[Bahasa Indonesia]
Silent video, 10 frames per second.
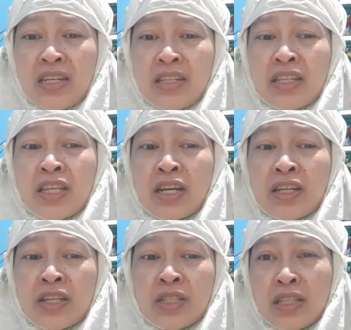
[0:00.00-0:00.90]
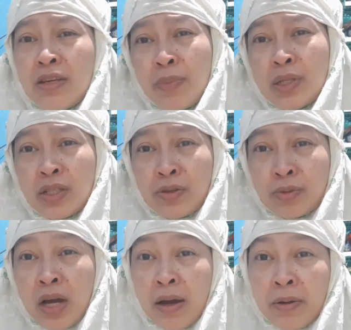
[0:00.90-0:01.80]
dan ketika kita sehat ya pasti
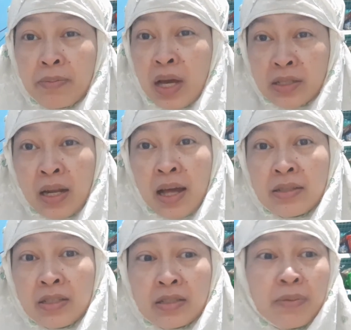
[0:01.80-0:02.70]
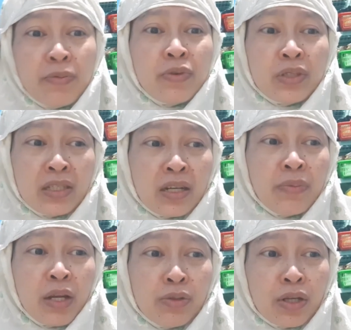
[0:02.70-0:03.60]
udah biasa lagi tapi buktinya
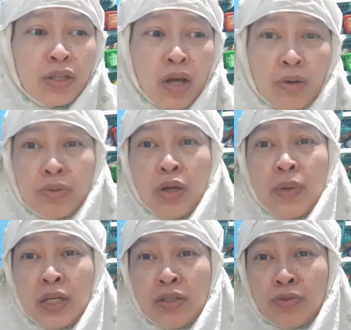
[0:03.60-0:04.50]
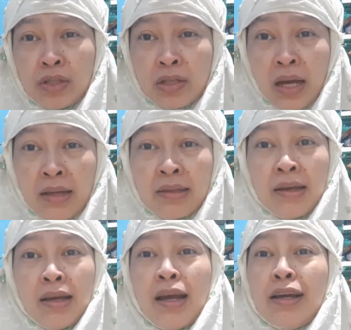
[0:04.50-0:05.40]
kemarin kita, akunya badannya udah sehat
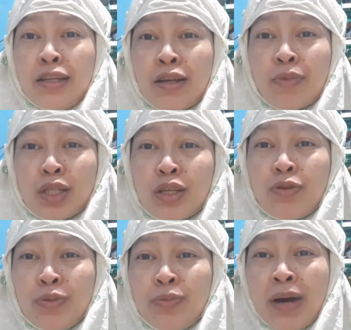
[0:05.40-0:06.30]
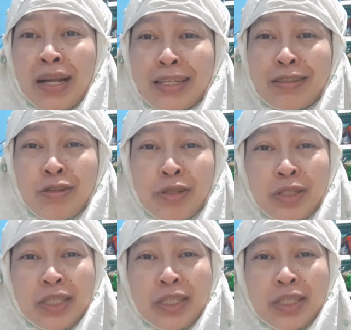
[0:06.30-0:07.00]
indera perasa aku belum balik cuy